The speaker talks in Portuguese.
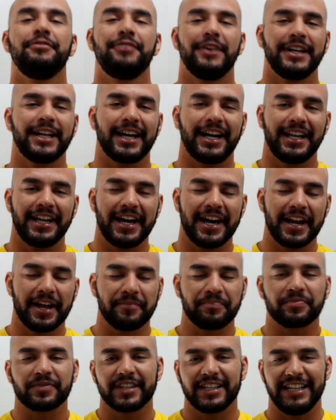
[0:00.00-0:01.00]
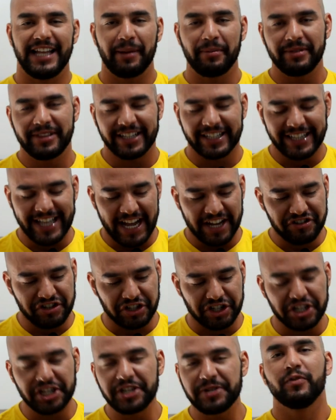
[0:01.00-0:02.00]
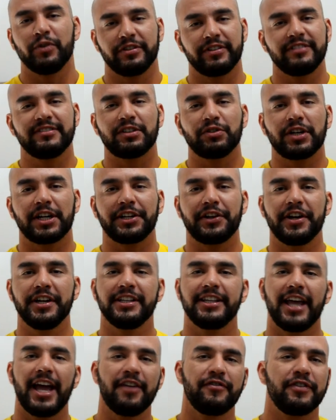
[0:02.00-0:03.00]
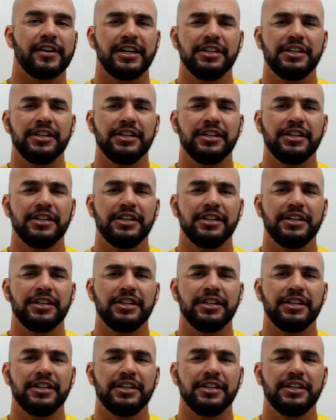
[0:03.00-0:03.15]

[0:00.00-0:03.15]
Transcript: Fala galera, Guilherme Trindade aqui. Você está no canal RTF.